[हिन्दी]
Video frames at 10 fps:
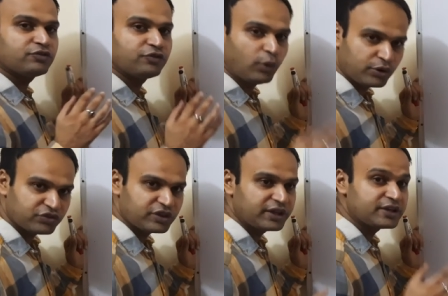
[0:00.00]

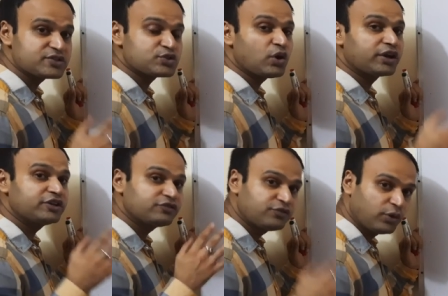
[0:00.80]
फोर्स के
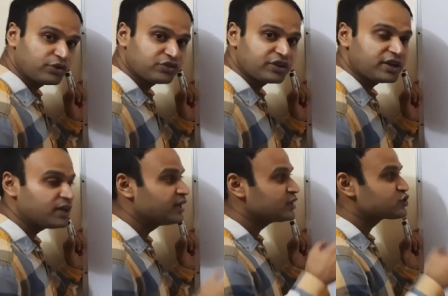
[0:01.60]
रिस्टोरिंग फोर्स के
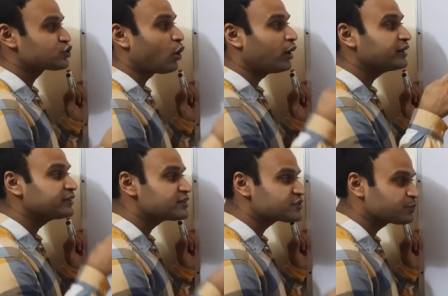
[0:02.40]
स्टोर्ड इन
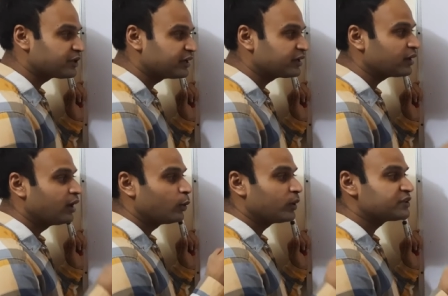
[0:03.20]
द स्प्रिंग
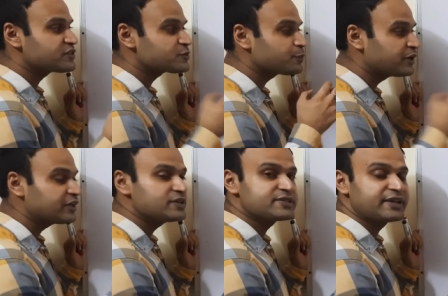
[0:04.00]
वेन द
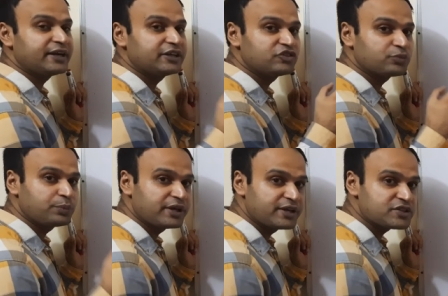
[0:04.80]
स्प्रिंग इज गेट
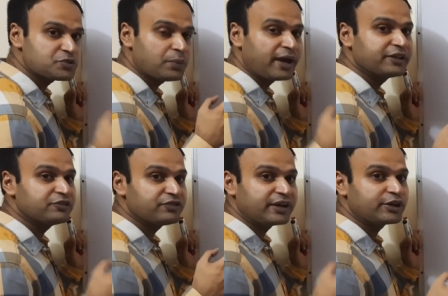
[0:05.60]
डिस्प्लेस्ड बाय
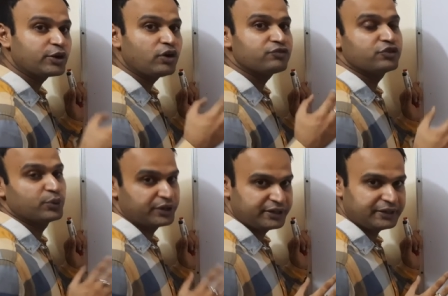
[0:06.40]
द फैक्टर ऑफ
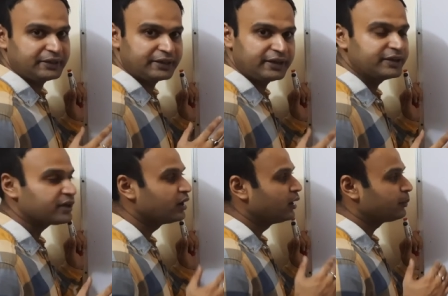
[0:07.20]
यूनिट
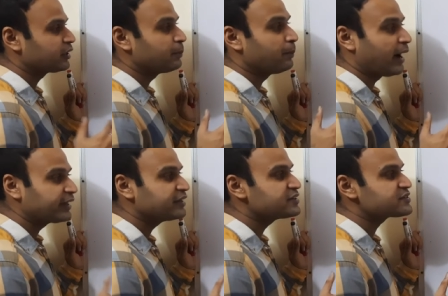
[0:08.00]
क्लियर मतलब बाय
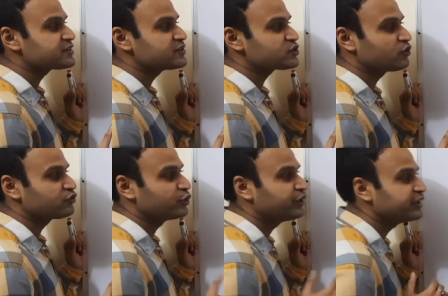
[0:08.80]
द डिस्टेंस ऑफ
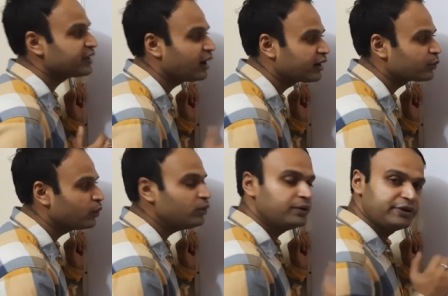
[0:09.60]
यूनिटी अगर
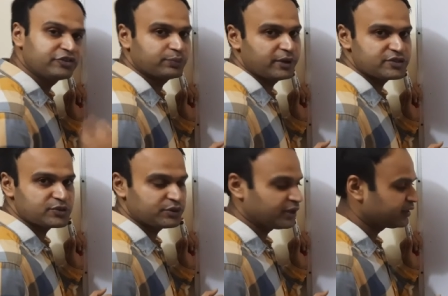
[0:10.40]
वो डिस्प्लेस
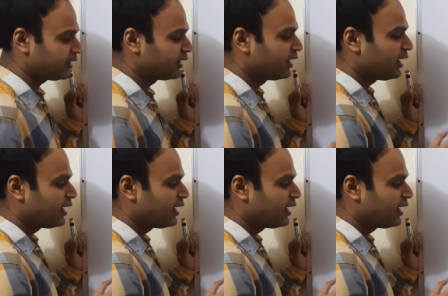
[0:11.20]
हो जाता है